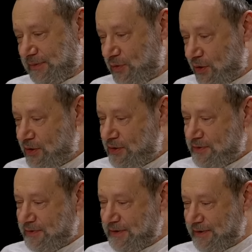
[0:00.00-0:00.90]

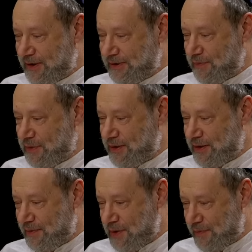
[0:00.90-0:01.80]
Но Говорит,
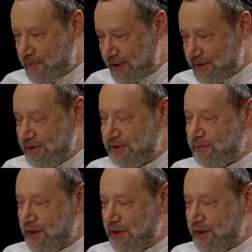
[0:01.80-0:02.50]
обратись